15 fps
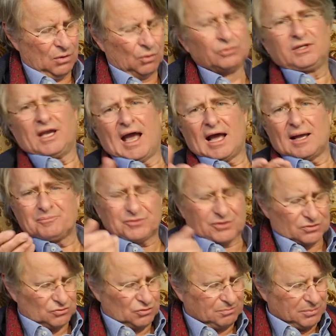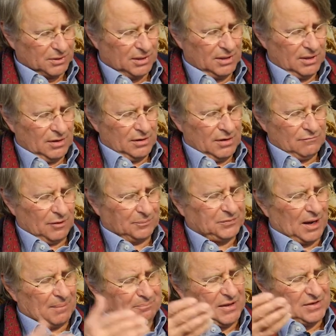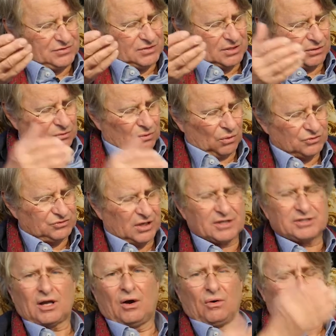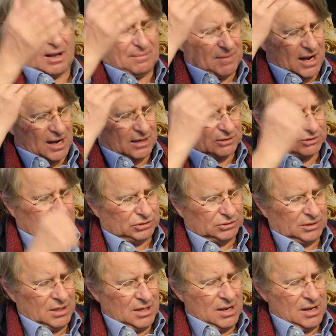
Und die Erbsensuppe vom Trappistenkloster ist auch am Arsch.